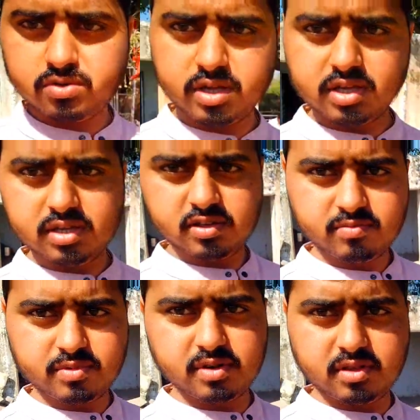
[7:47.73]
हो गई है
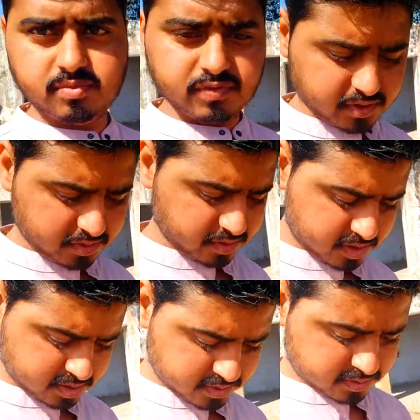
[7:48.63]
प्रदीप भी फ्री हो
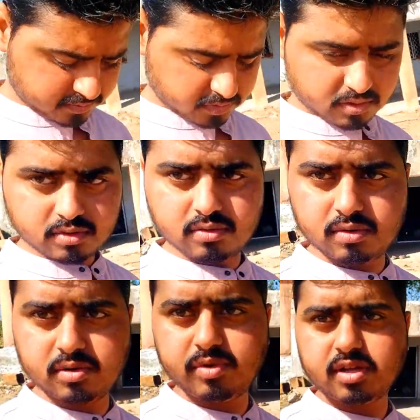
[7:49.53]
गया
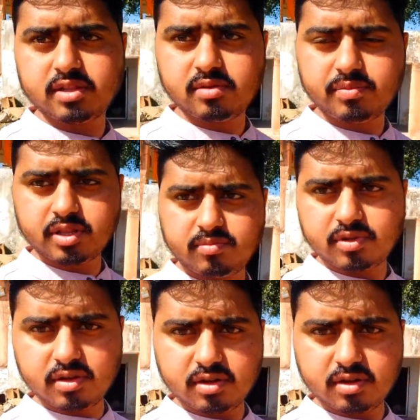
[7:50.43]
और अब निकलते हैं प्रदीप के